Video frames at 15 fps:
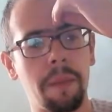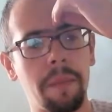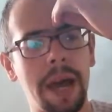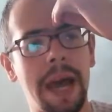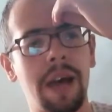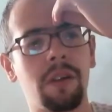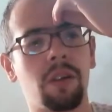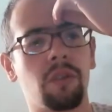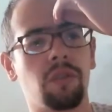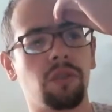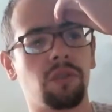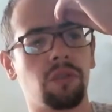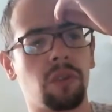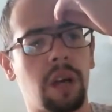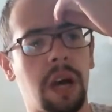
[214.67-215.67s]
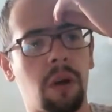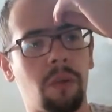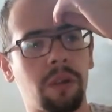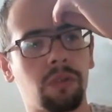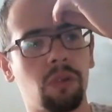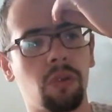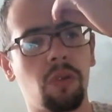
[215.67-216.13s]
mano, cioè a
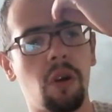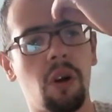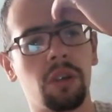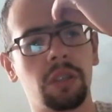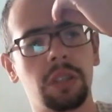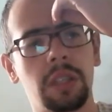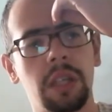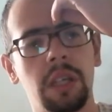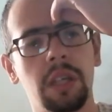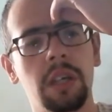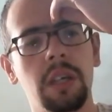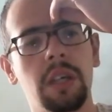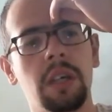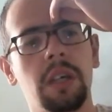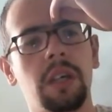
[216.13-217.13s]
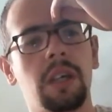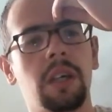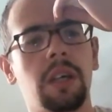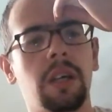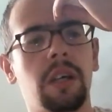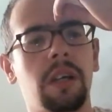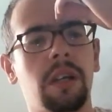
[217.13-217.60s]
quattro costi,
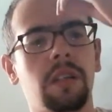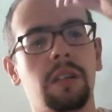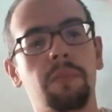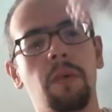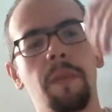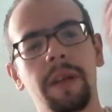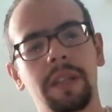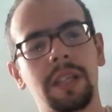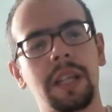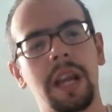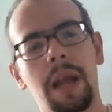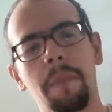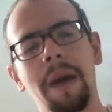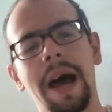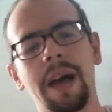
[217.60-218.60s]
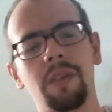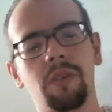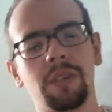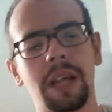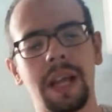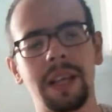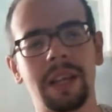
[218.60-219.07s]
eh, si può mettere dalla mano
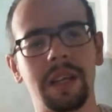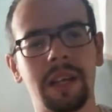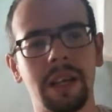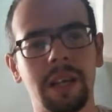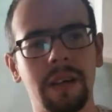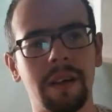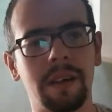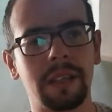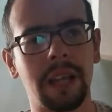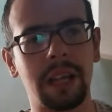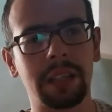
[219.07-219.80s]
dal, dalla